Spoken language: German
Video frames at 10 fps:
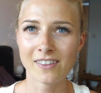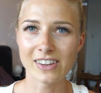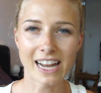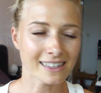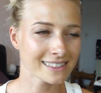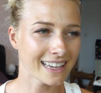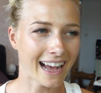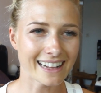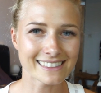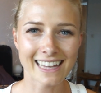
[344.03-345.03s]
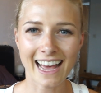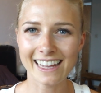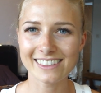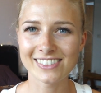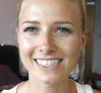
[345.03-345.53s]
wie lange es gehalten
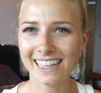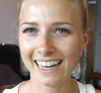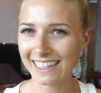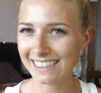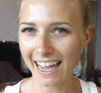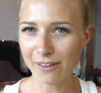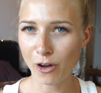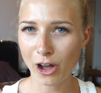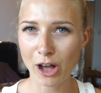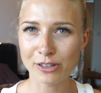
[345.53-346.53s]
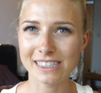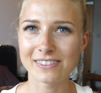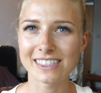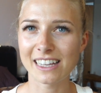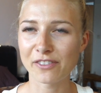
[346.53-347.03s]
hat, wie es dann nach drei Wochen aussieht,
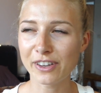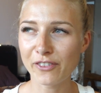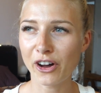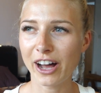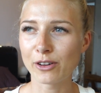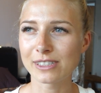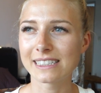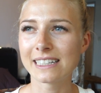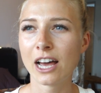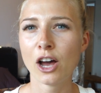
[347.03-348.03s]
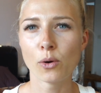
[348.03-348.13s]
wie es nach vier Wochen aussieht